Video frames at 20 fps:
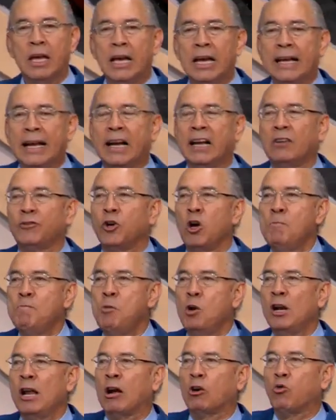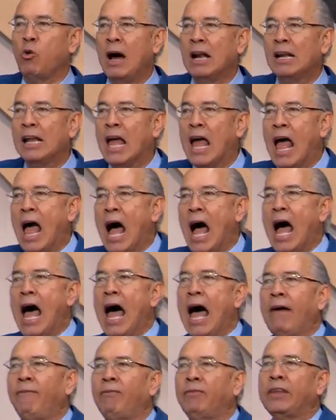Y la razón por la cual
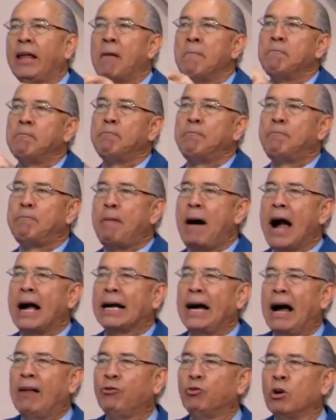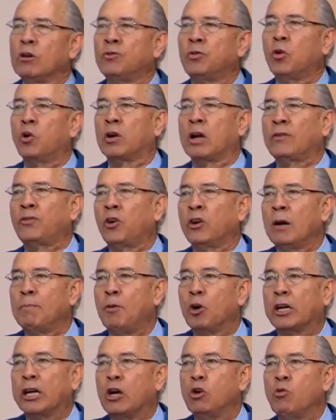andan vagando en su corazón es
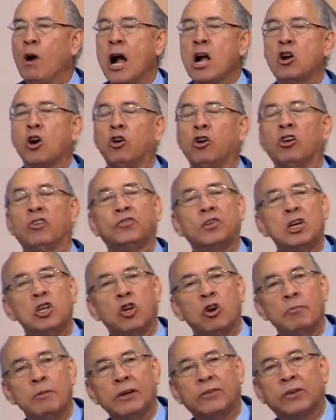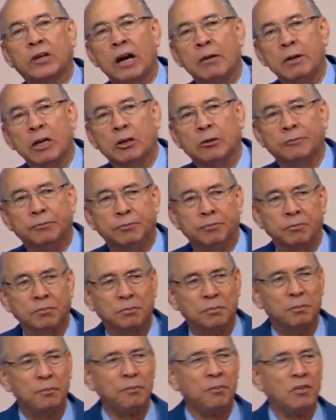porque no han conocido mis caminos.
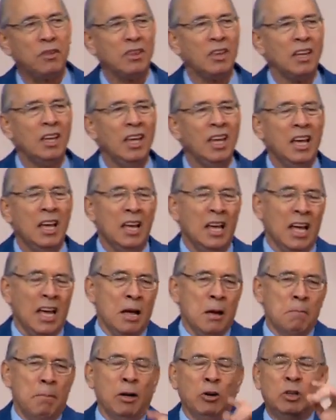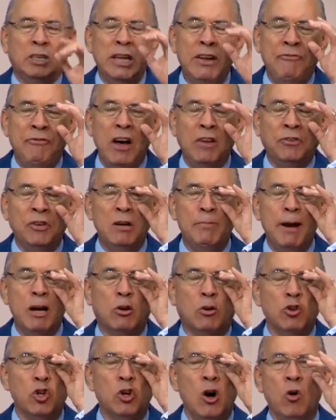Pero usted es fácil ver
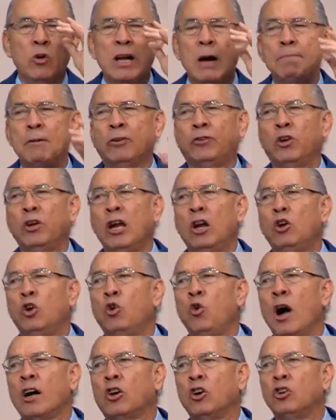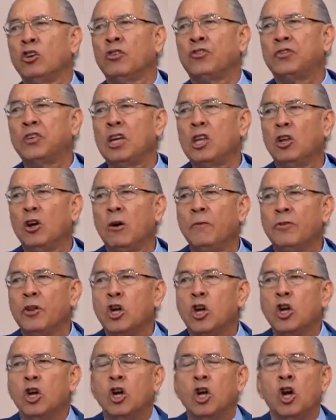cuando una persona no ha conocido
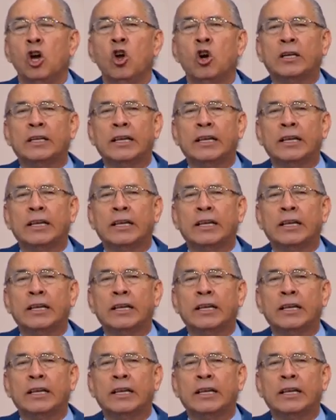los